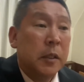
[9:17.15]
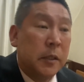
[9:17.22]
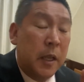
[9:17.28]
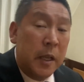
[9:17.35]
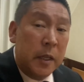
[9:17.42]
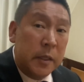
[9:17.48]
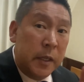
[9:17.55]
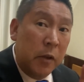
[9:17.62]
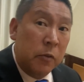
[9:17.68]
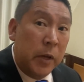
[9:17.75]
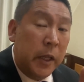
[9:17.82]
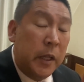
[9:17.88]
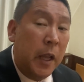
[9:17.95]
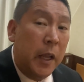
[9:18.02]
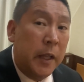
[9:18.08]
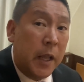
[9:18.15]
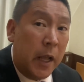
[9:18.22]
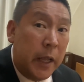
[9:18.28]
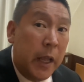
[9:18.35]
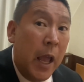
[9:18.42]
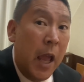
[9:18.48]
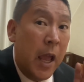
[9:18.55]
全然売れていな
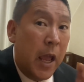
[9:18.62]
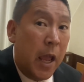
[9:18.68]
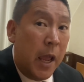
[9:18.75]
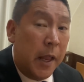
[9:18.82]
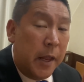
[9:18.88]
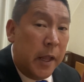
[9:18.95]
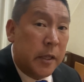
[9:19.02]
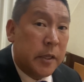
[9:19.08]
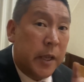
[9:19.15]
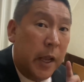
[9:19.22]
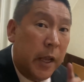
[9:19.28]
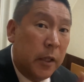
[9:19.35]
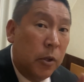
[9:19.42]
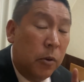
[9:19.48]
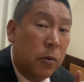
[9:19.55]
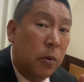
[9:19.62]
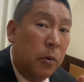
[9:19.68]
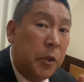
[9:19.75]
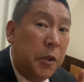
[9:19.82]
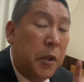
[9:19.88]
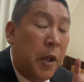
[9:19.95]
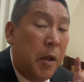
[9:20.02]
い NHK 党公
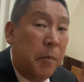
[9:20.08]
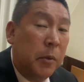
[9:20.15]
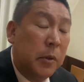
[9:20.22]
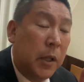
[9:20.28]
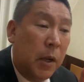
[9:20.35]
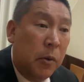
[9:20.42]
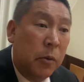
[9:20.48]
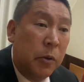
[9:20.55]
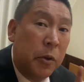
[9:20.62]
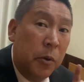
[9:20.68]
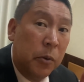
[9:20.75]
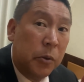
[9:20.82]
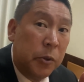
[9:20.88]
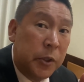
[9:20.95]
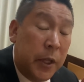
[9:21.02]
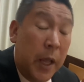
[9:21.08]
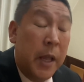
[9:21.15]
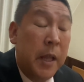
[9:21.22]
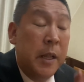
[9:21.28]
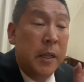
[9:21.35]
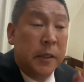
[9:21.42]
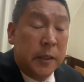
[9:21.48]
認の山本太郎の票とし
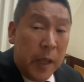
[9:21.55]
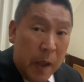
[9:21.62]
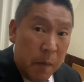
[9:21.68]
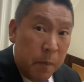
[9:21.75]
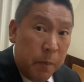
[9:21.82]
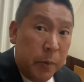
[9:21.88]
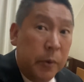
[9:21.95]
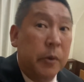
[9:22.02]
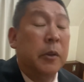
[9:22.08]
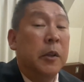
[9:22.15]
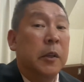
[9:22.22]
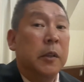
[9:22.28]
て、全部